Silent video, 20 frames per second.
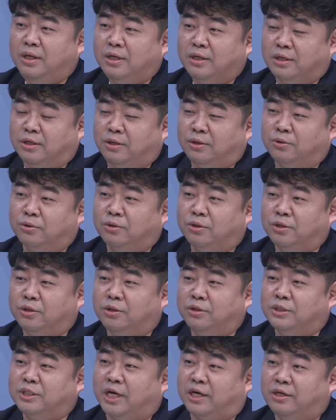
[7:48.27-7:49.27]
그리고
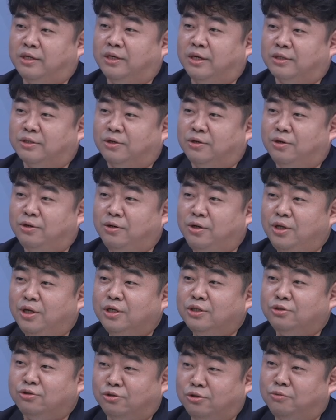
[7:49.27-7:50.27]
그 자리에서
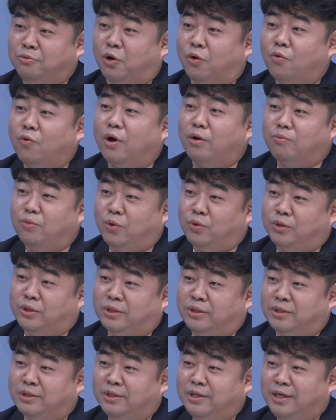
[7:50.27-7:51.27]
주님 영광
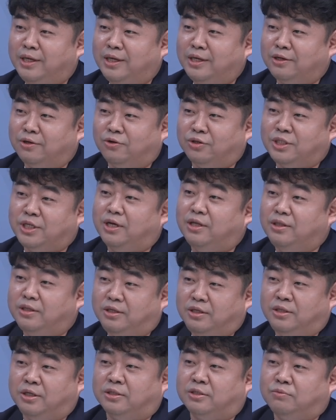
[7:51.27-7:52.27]
보는 그런
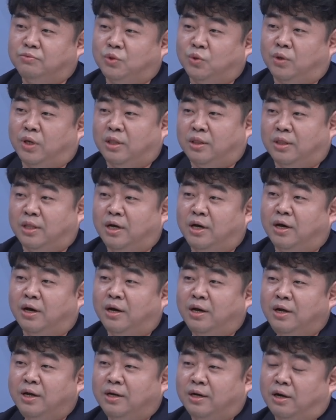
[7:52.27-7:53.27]
시간들이 됐으면 좋겠다라고
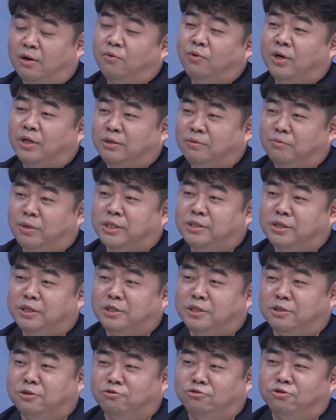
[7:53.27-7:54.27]
음. 하는 메시지를